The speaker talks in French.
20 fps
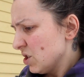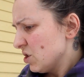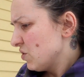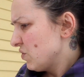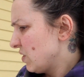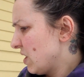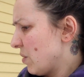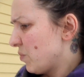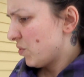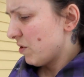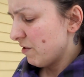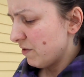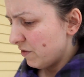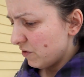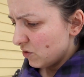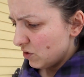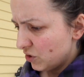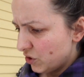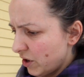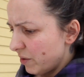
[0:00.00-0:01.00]
Je ne voulais pas
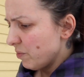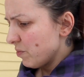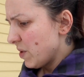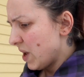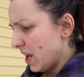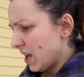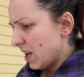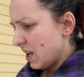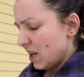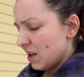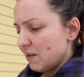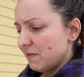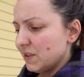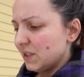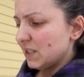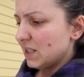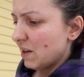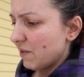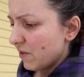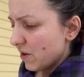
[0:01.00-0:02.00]
full top, mais il y
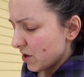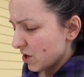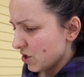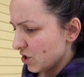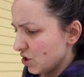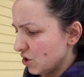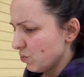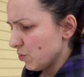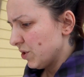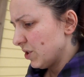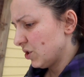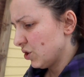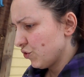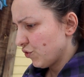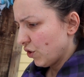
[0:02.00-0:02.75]
des affaires que je me suis dit,